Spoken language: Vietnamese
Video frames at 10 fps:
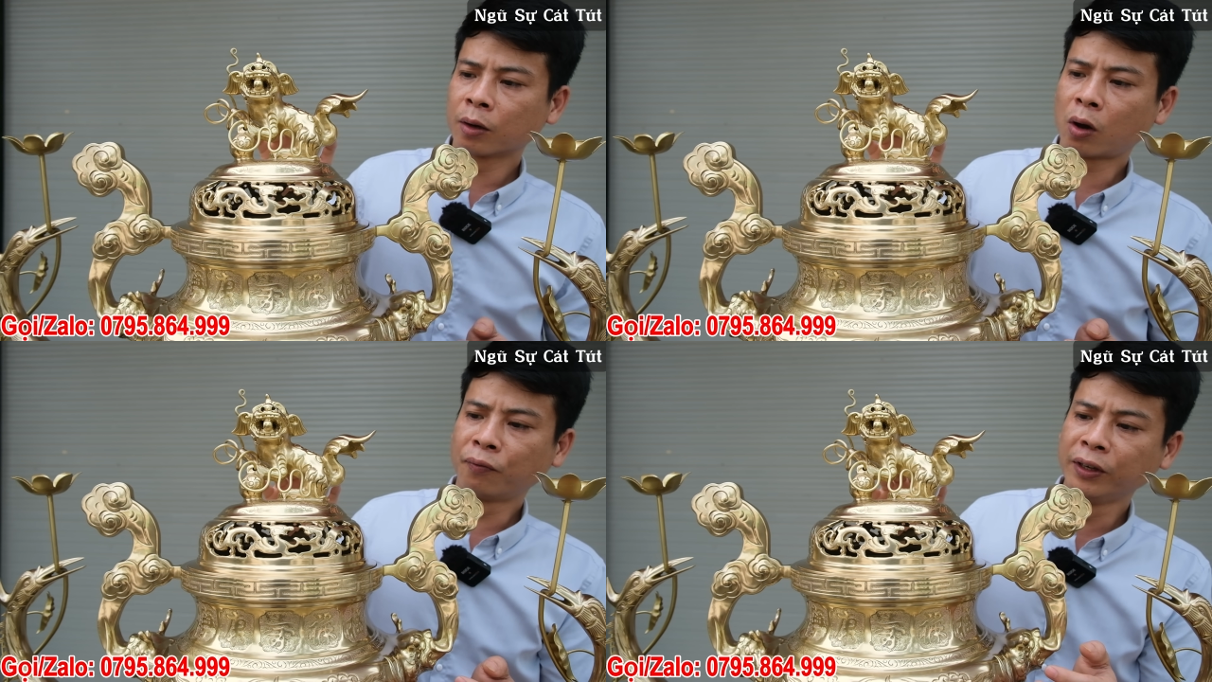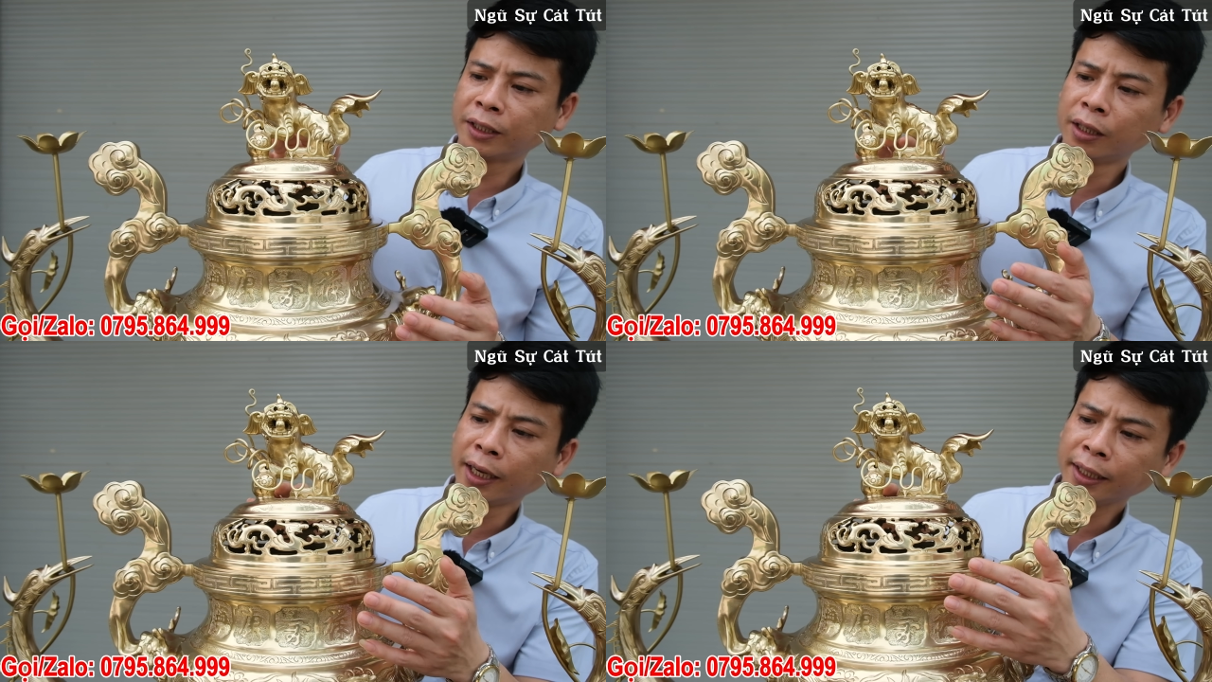Còn phía
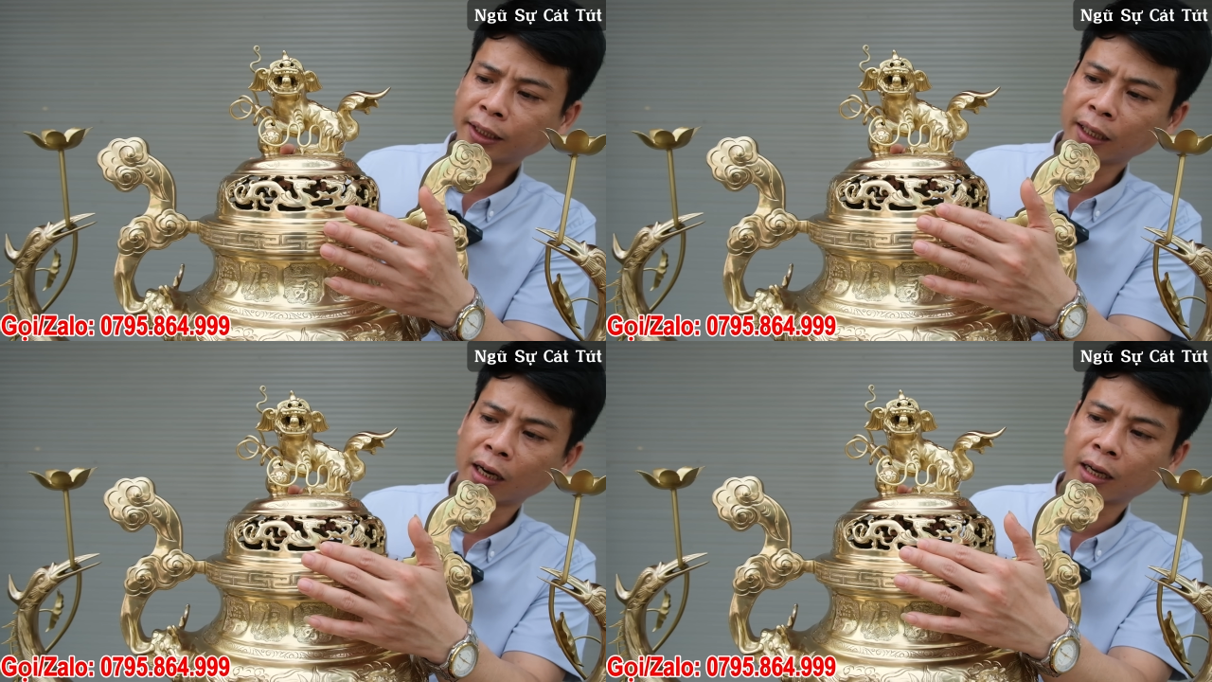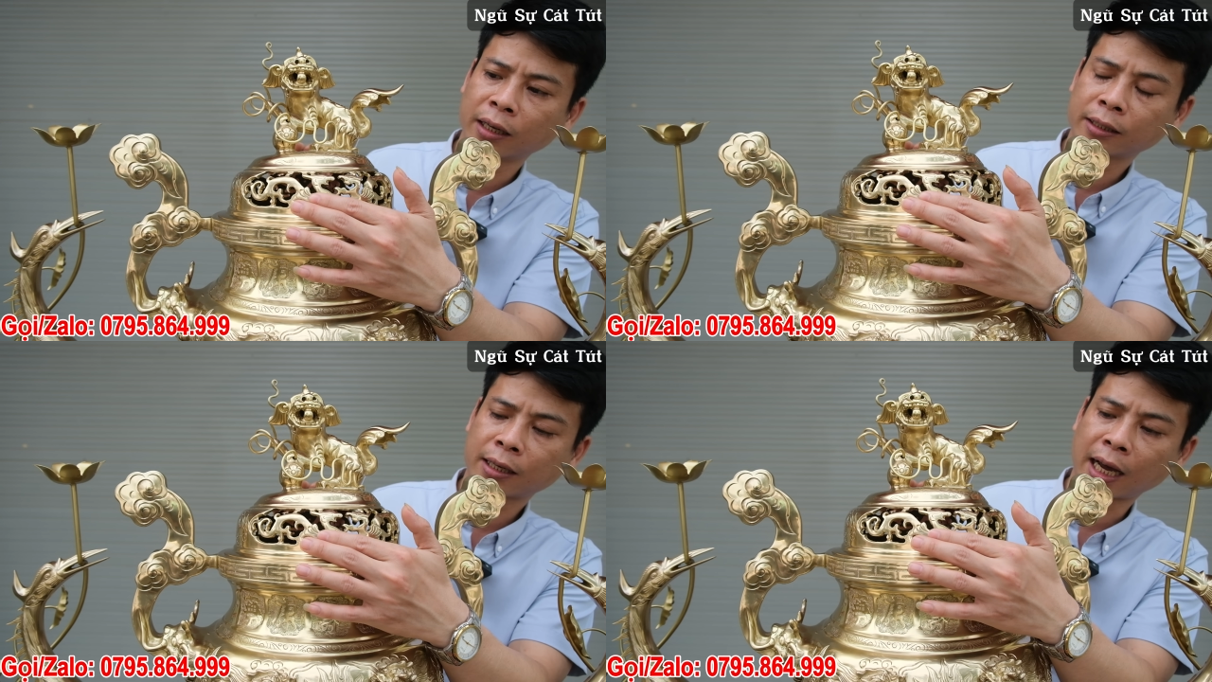dưới sẽ được
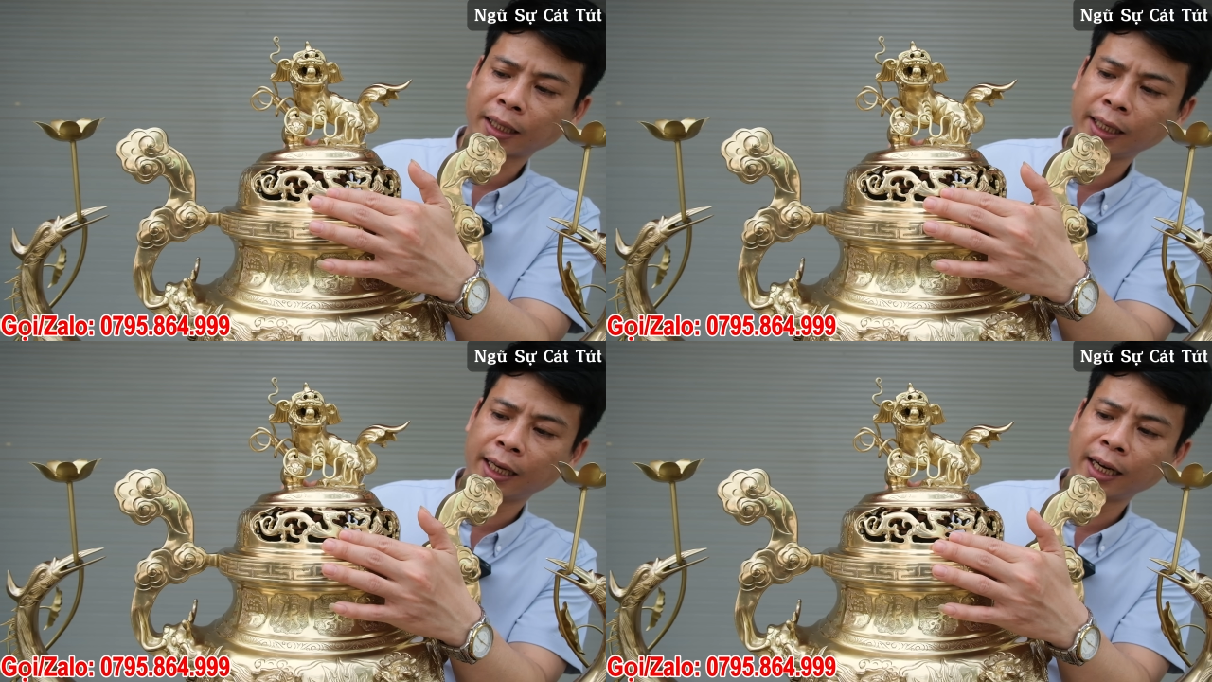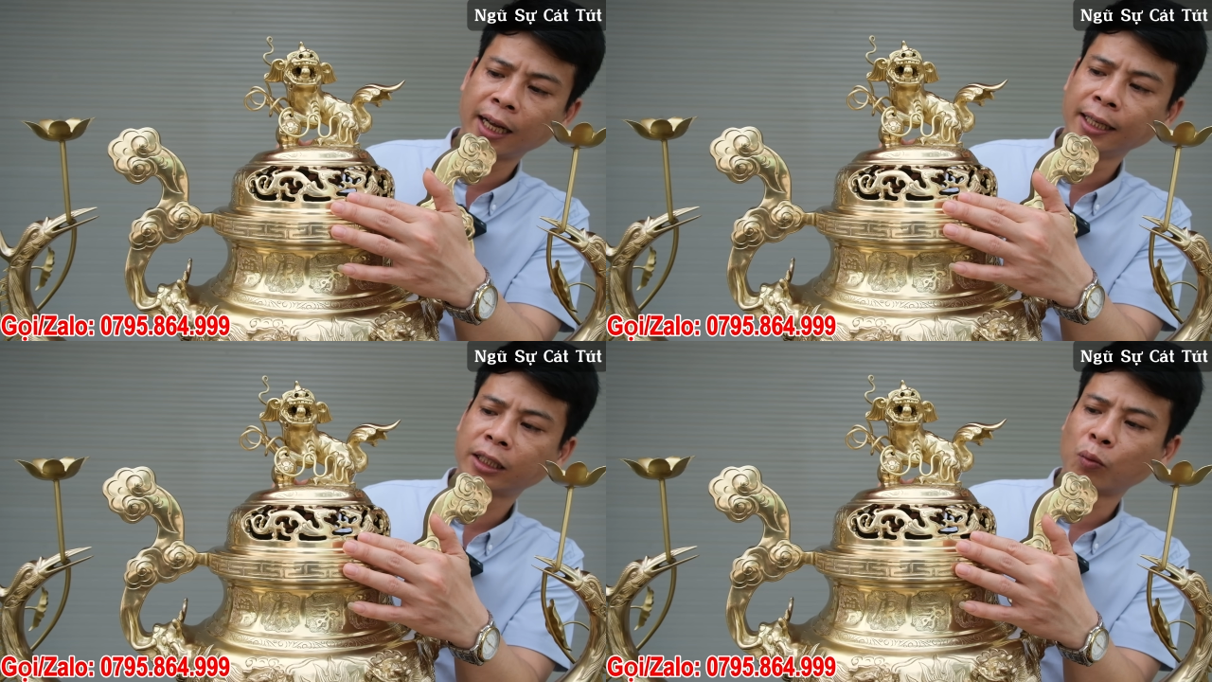ờ, cắt tỉa đấy
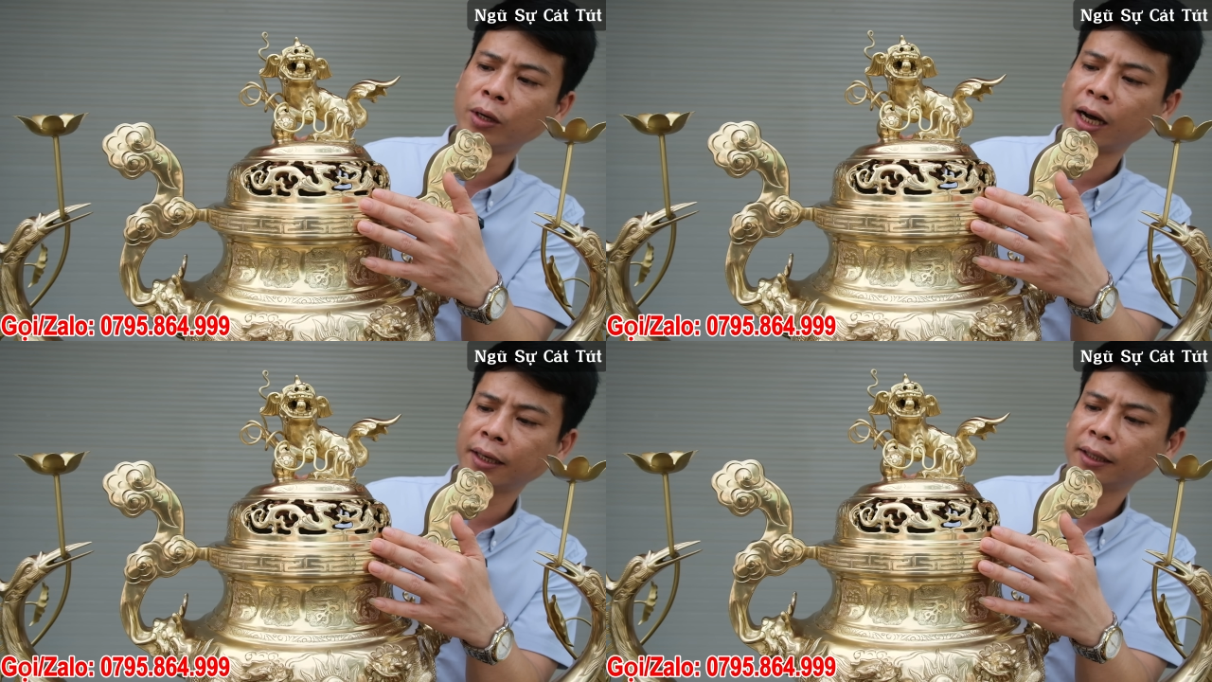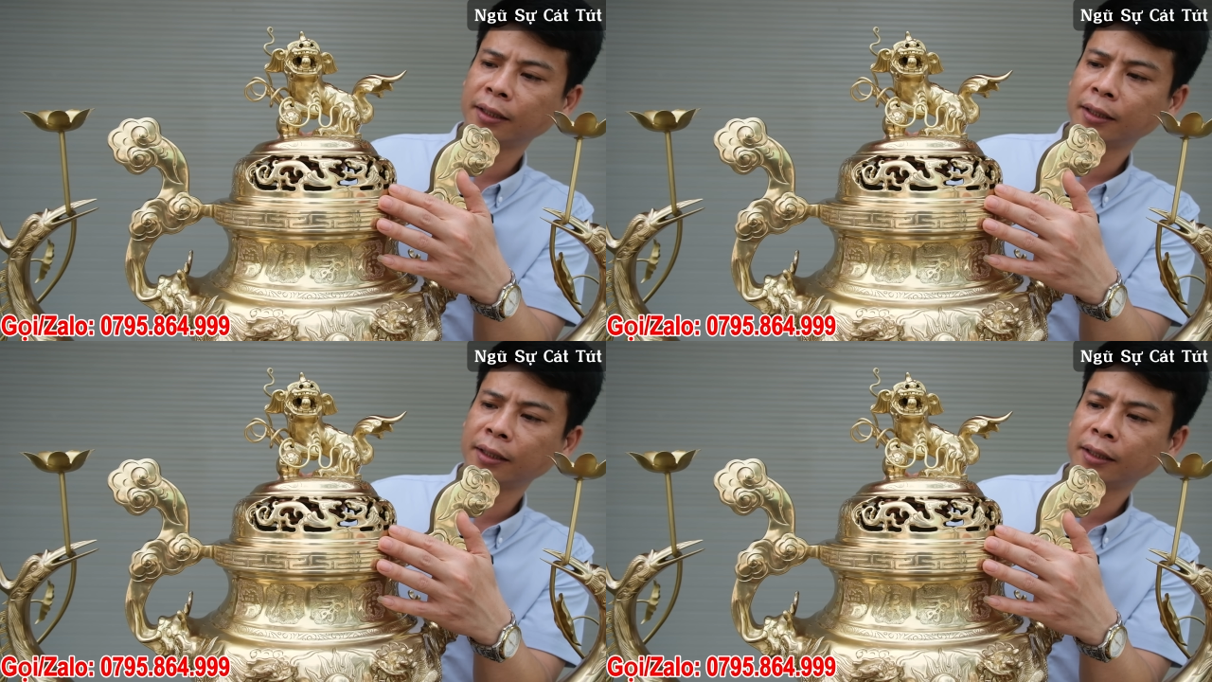là hình rồng lượn.